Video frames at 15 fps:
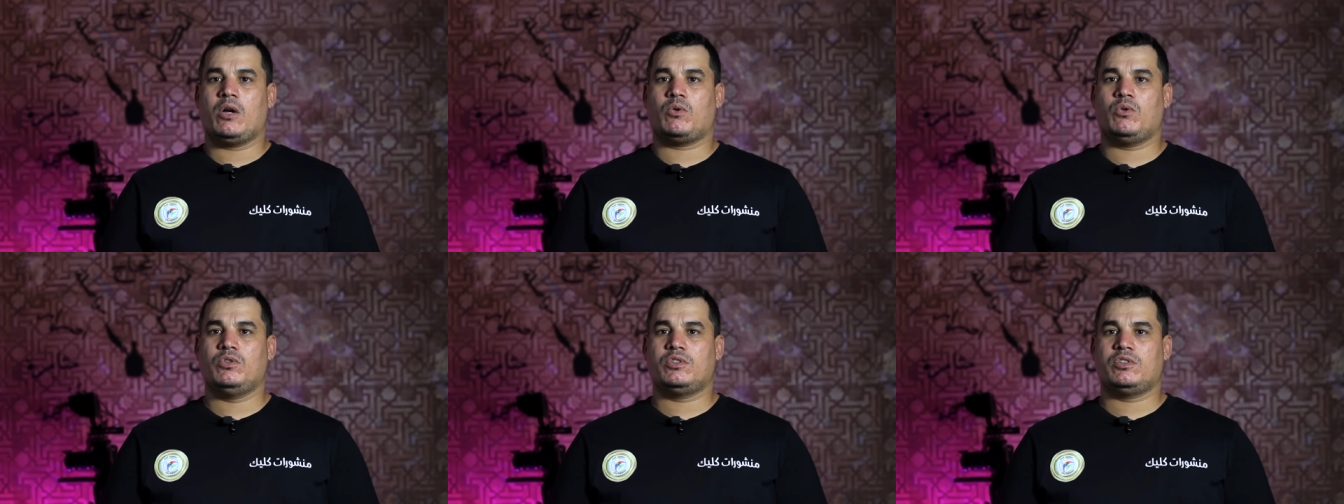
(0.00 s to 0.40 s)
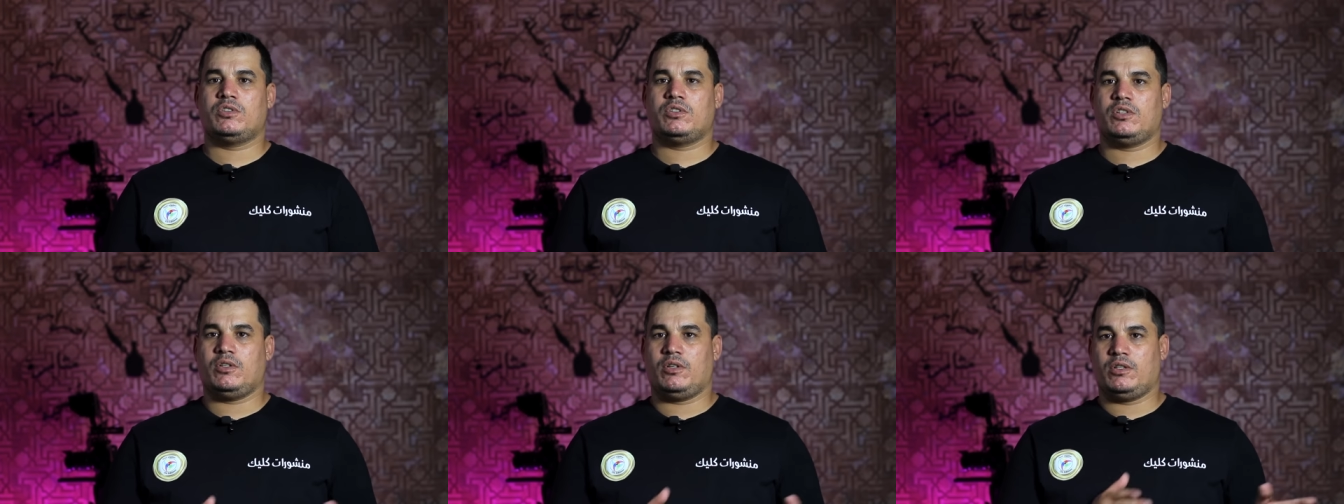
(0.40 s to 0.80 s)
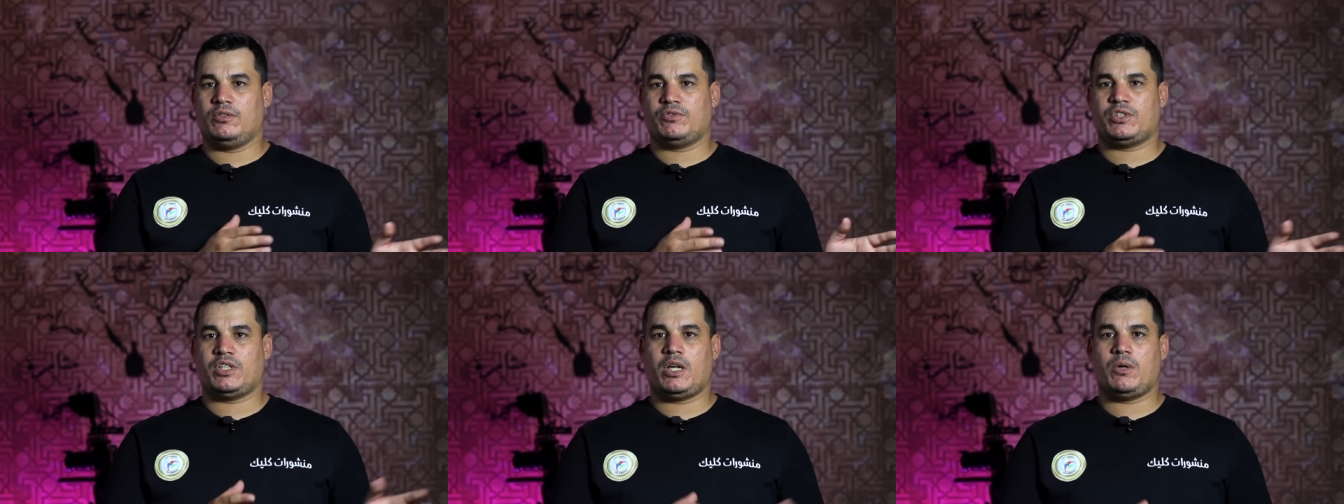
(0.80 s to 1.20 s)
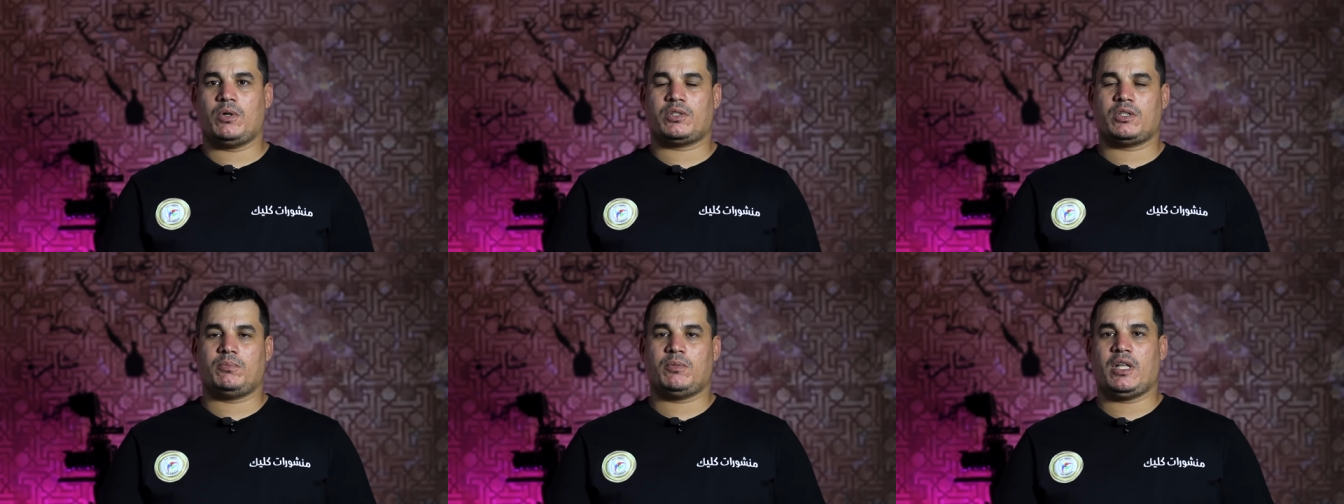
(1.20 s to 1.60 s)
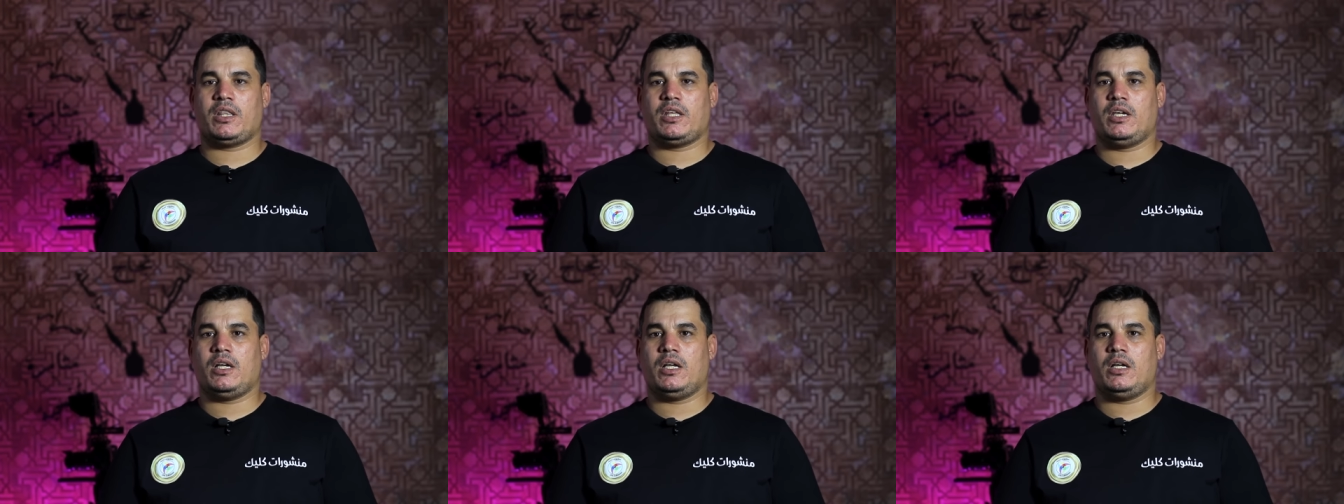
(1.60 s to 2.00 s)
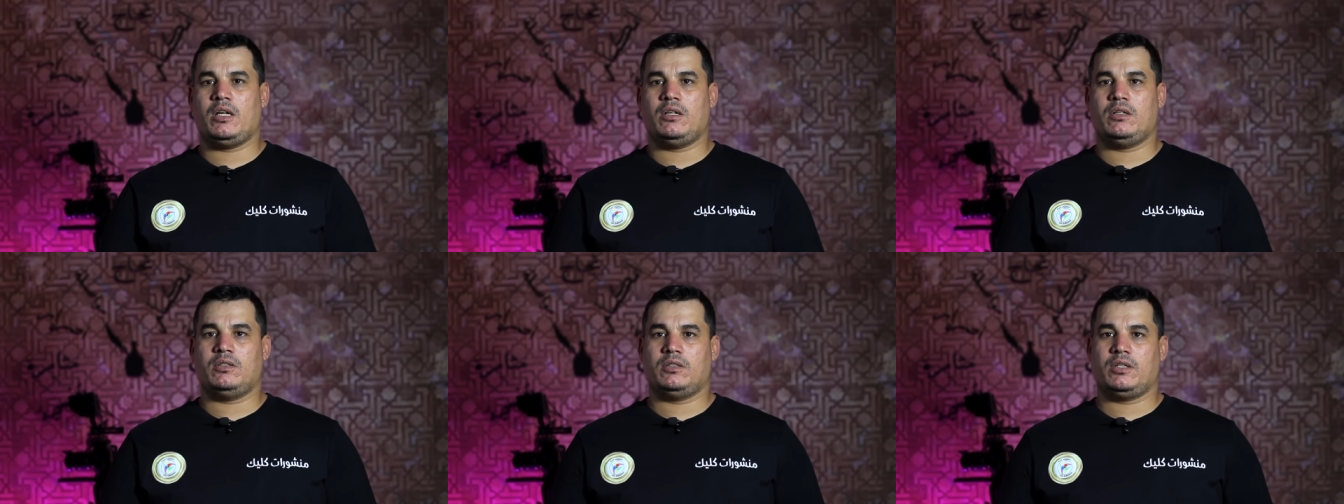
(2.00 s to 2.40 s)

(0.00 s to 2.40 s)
كنت آه، في السنوات الماضية